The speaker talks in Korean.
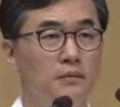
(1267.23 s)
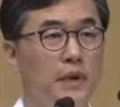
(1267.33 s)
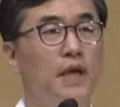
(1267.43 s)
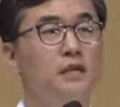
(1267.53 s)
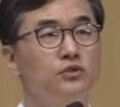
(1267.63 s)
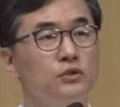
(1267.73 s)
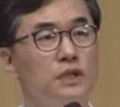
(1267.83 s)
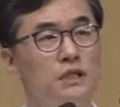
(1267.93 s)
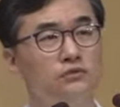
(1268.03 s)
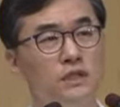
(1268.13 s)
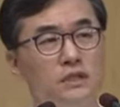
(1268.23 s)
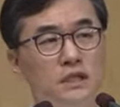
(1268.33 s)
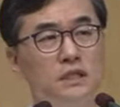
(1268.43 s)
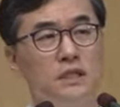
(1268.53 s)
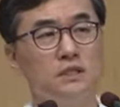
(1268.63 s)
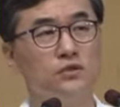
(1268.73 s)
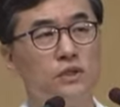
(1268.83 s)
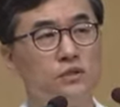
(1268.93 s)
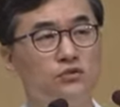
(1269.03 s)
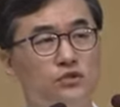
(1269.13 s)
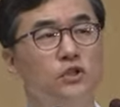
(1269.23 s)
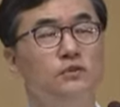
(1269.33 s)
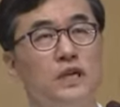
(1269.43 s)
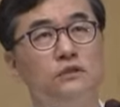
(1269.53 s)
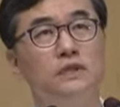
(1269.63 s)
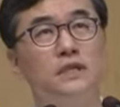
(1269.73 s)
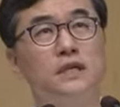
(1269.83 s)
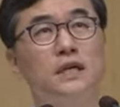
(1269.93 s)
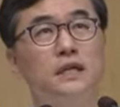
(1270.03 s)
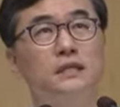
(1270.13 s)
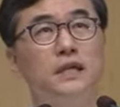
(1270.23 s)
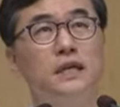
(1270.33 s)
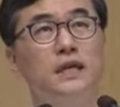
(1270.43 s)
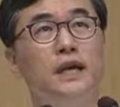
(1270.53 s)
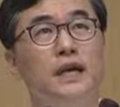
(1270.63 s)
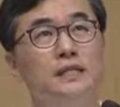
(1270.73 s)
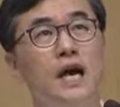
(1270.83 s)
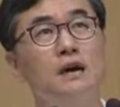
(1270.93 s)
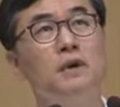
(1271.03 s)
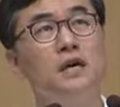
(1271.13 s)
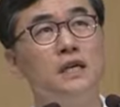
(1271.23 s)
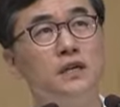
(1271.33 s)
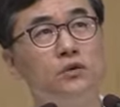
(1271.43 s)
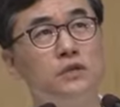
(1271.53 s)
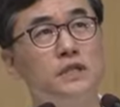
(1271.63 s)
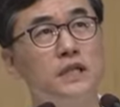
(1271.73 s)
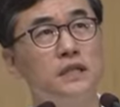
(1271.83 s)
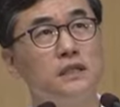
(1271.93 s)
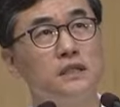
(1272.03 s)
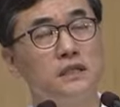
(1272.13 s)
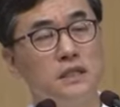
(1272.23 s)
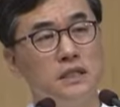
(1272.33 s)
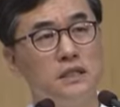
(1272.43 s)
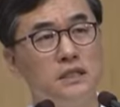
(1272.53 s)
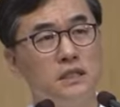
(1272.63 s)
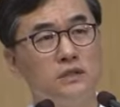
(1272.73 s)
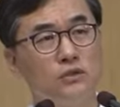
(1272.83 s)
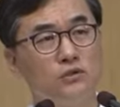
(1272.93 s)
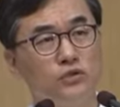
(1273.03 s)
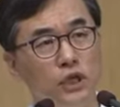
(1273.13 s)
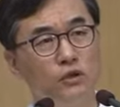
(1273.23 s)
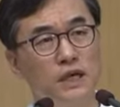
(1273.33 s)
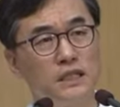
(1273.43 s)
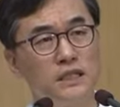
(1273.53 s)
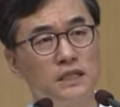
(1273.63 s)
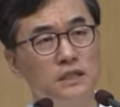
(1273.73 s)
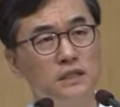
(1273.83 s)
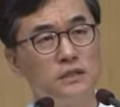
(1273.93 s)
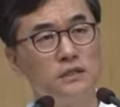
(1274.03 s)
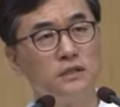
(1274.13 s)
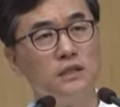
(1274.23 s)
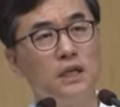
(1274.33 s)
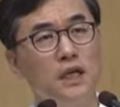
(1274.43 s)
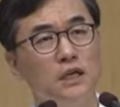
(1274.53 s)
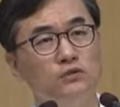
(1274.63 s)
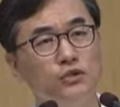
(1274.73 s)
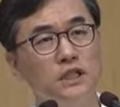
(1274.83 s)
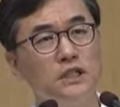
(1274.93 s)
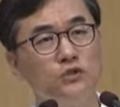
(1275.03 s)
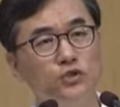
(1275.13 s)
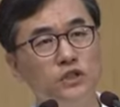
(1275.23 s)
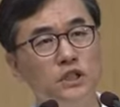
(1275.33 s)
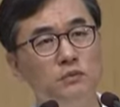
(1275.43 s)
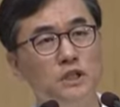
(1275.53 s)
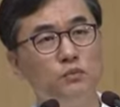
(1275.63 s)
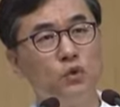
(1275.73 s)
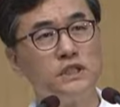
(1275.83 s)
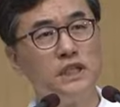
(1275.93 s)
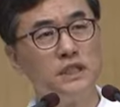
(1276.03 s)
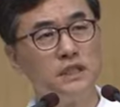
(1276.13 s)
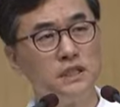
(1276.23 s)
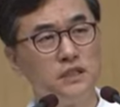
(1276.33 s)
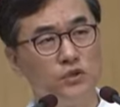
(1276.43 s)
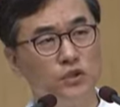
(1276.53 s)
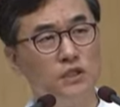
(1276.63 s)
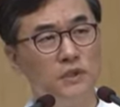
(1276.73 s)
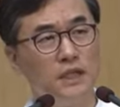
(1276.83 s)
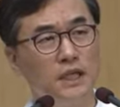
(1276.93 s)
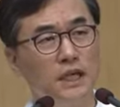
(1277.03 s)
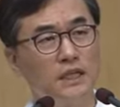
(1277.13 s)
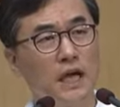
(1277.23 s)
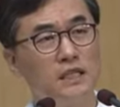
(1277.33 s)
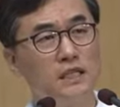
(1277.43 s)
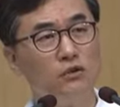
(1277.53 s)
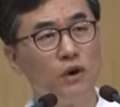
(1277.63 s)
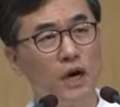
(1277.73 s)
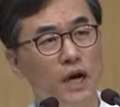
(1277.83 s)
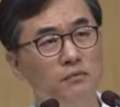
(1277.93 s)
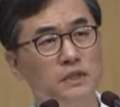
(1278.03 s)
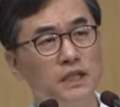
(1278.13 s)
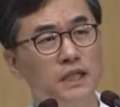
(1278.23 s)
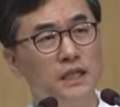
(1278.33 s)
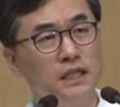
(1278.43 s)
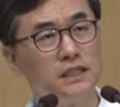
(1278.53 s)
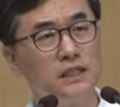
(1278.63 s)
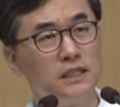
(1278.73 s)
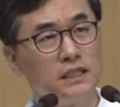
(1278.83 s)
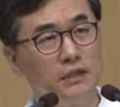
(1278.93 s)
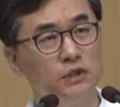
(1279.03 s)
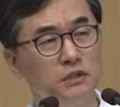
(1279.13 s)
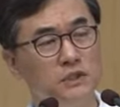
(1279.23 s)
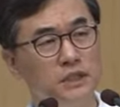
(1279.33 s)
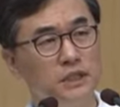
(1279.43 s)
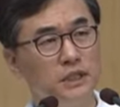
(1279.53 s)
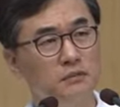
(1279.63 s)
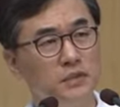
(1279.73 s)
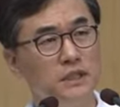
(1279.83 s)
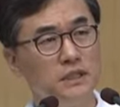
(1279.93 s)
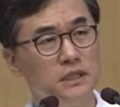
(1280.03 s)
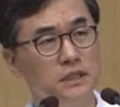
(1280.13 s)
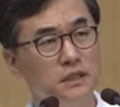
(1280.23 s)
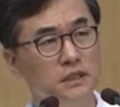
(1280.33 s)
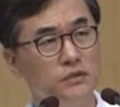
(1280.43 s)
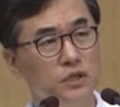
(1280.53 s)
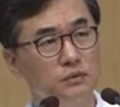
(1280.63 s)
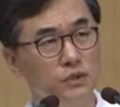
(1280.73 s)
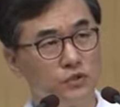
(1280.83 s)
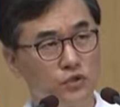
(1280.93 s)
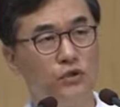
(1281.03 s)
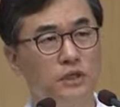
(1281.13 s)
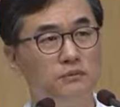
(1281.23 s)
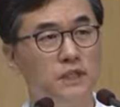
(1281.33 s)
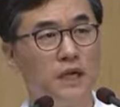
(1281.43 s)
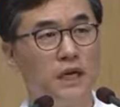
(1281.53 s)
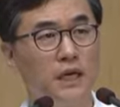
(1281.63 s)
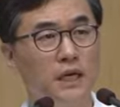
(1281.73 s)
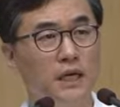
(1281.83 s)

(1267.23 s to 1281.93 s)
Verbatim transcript: 매 순간 우리는 이 세상 속에서 두려움 가운데 살아가는데 사망의 골짜기를 지날지라도 두려워하지 않는 것은 우리 주님이 목자 되신 주님이 당신과 함께 있기 때문임을 믿으시기를 주임으로 축원합니다.